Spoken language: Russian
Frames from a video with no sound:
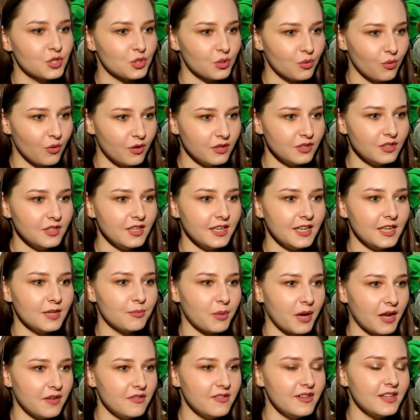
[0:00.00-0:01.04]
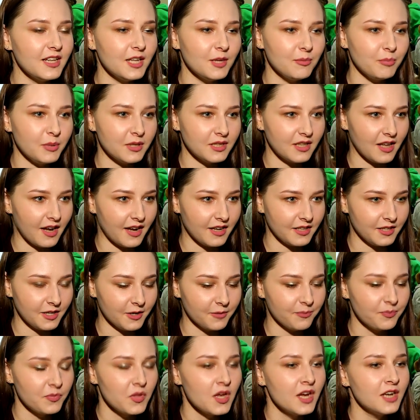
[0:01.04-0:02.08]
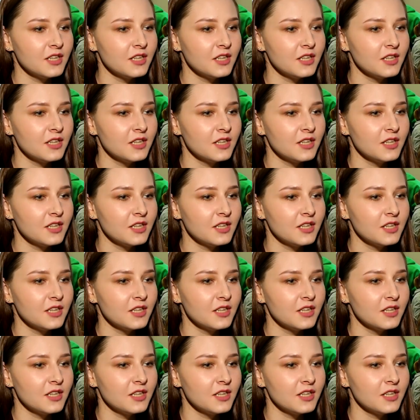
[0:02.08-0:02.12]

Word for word: сон и правильное питание.